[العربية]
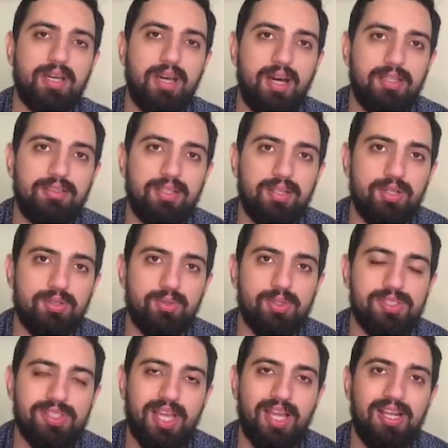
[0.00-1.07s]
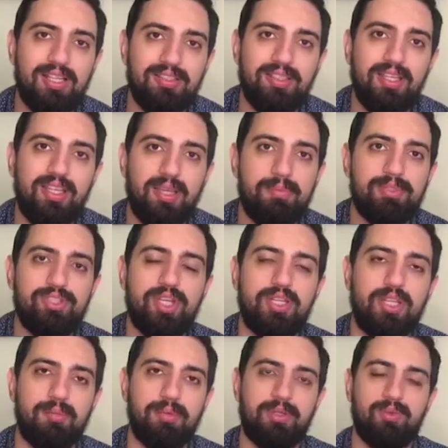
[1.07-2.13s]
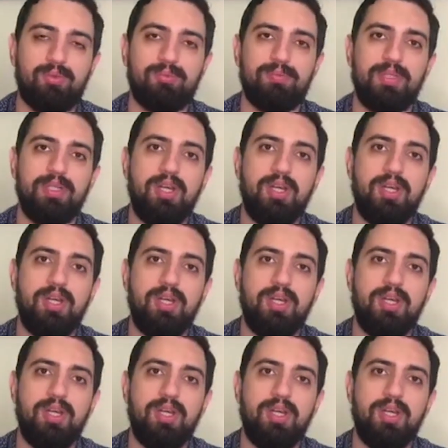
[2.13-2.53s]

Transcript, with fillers: قادر أنه يستغل الدكة بالشكل المطلوب